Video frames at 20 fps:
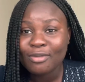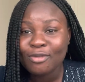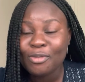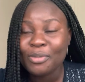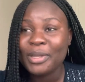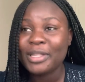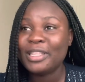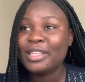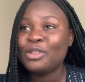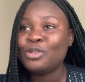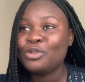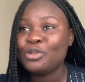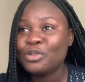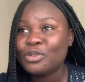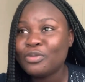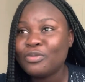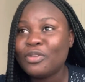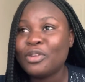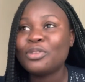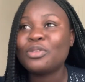Vous mettez juste
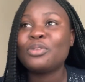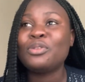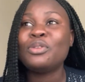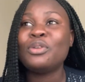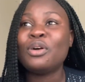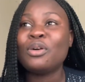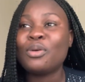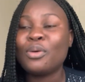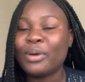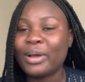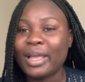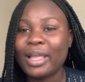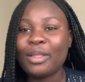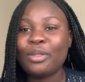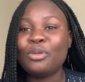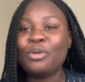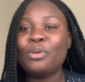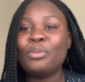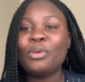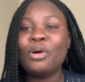votre nom
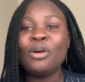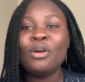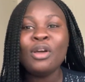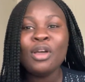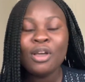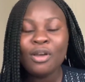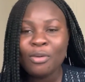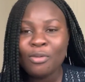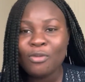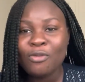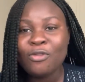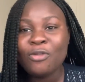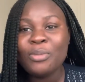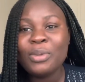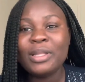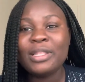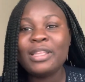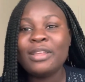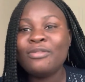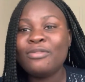correctement, vous
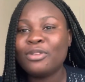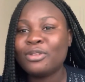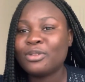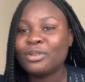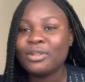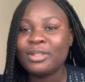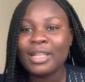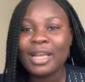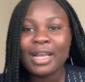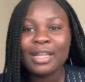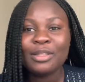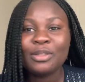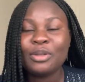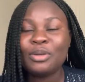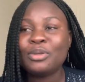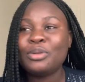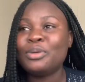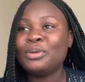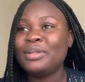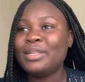mettez votre date
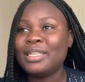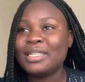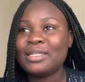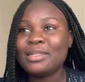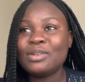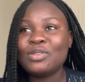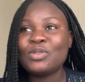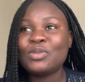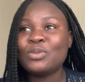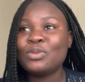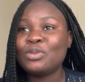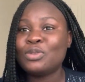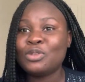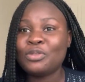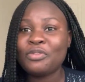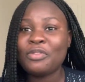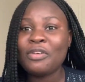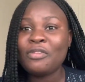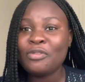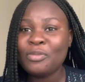de naissance. Je
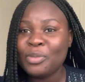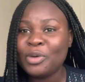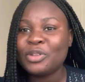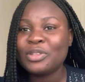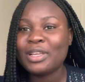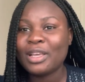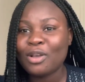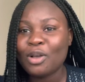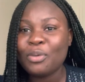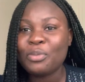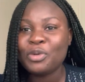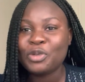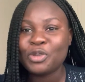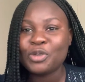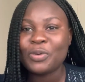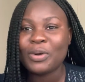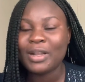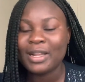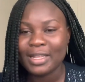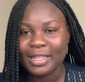vais vous montrer comment
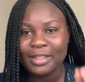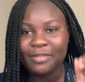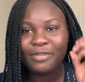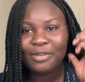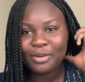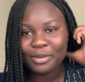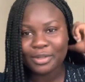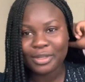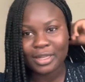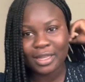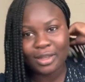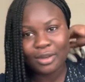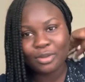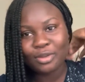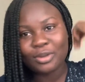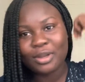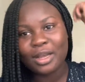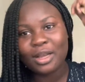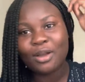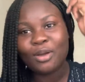jouer à la développerie. En
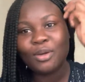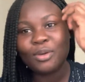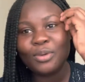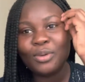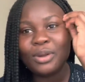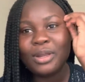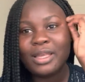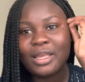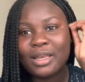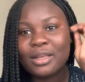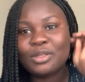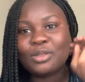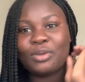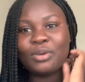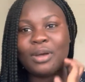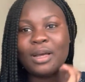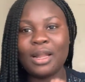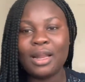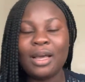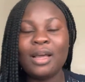tout cas, quand le lien
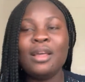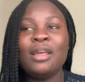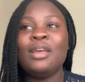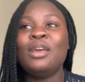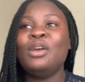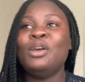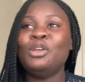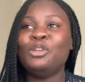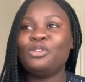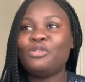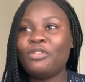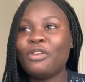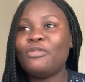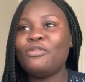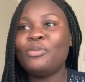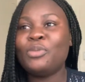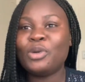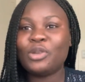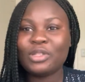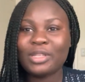sera là, je vais vous
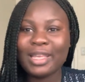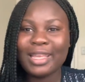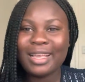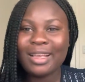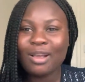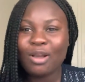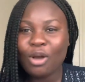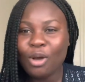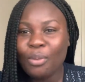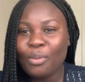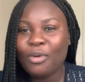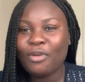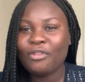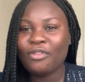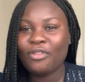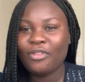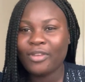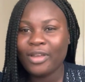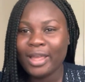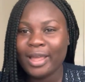montrer comment
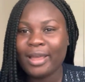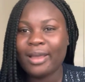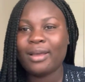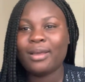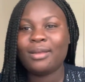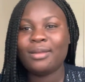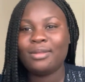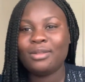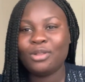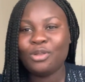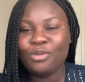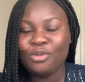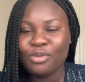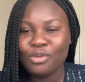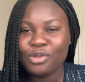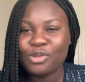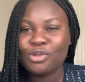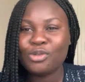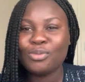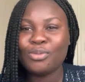faire
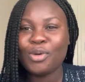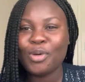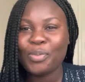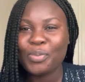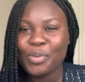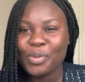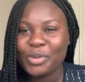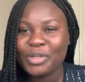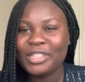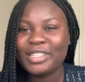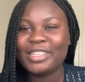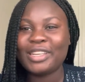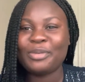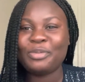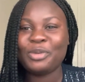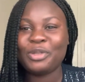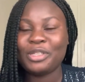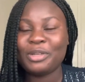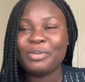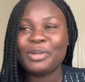doucement, petit à
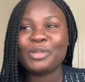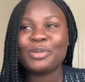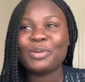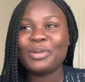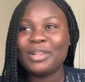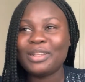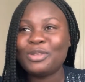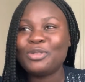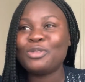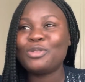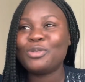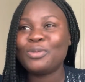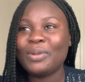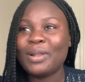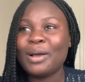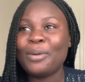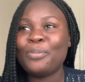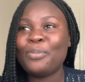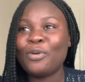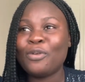petit, parce que là, je suis
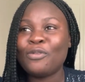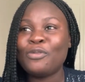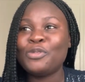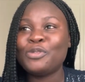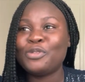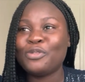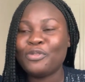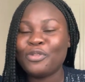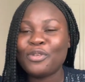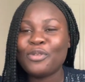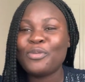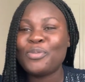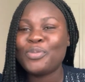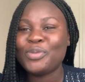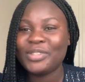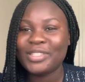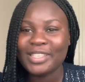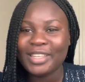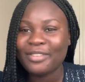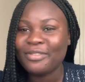là pour vous. Je veux que vous
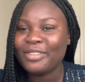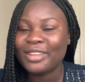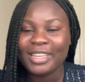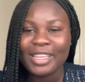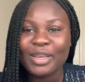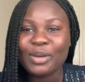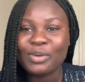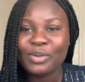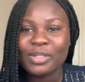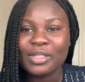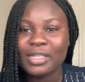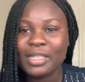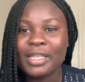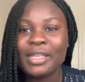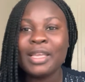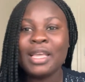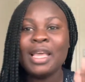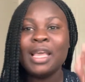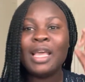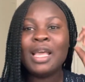puissiez venir aussi.
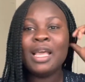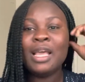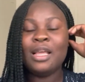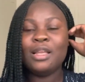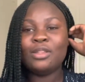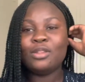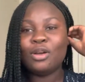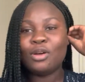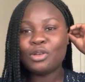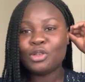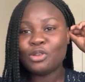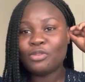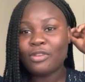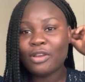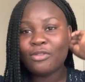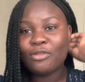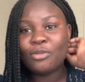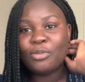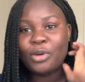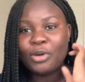Donc, je vais
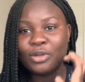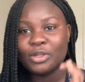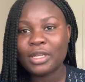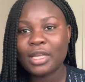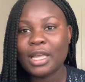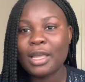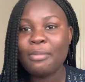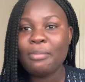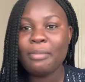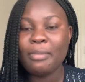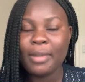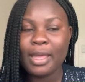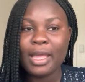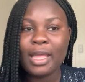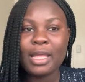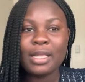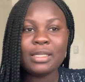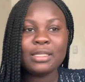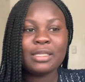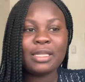vous montrer,
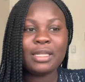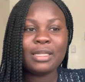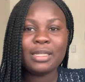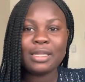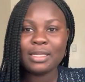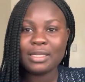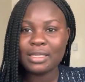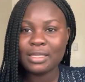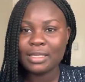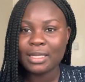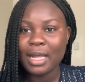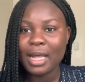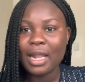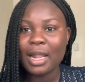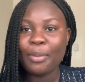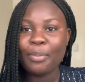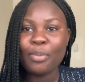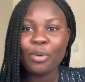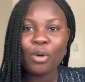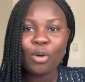mais c'était ça la
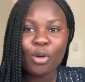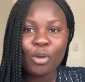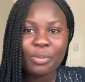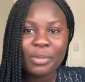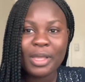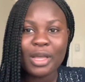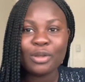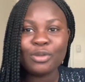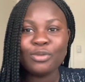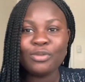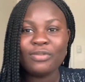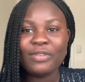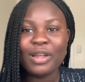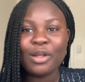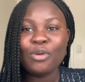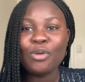première nouvelle.